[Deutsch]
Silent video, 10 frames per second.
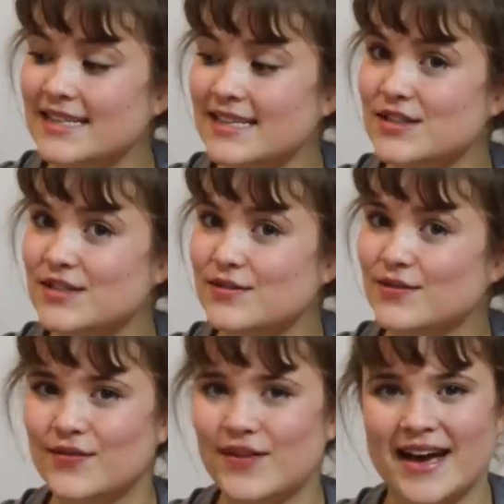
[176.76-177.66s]

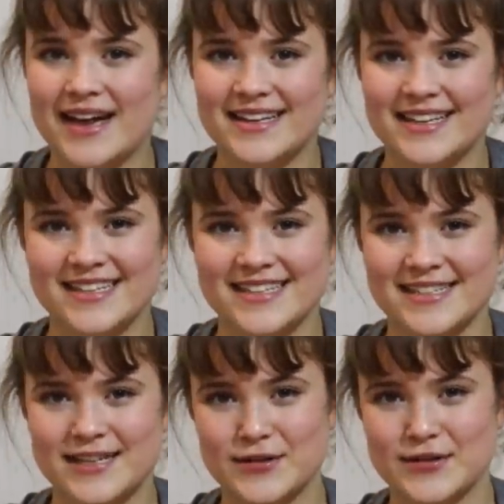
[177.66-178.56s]
Das war
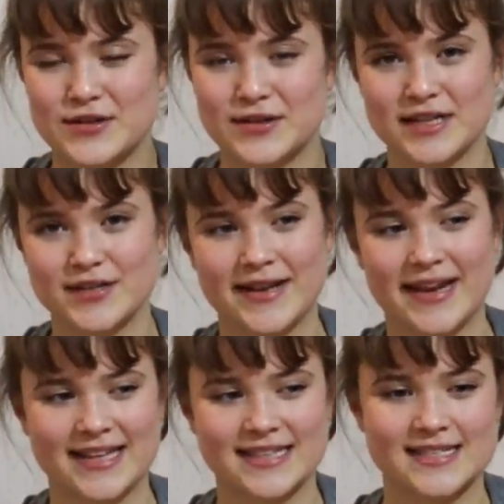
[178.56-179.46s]
es auch schon, das war
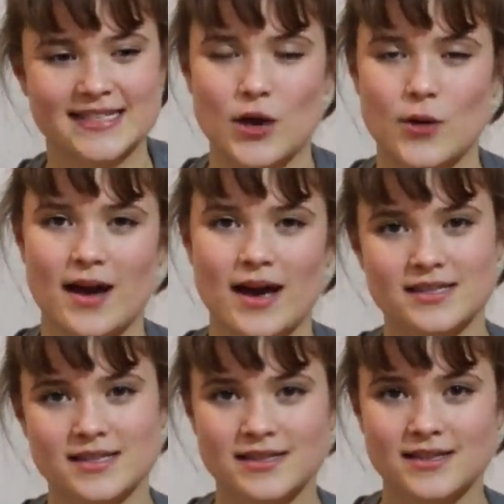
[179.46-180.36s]
der ganze Zauber.
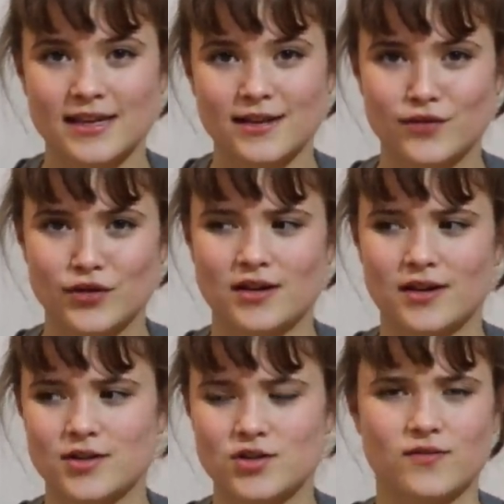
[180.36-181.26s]
Es ist nicht
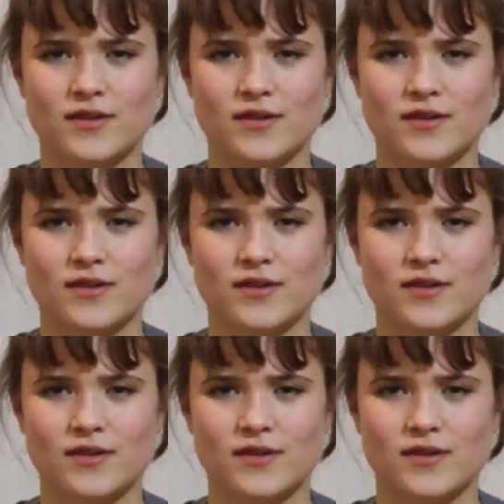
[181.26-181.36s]
wirklich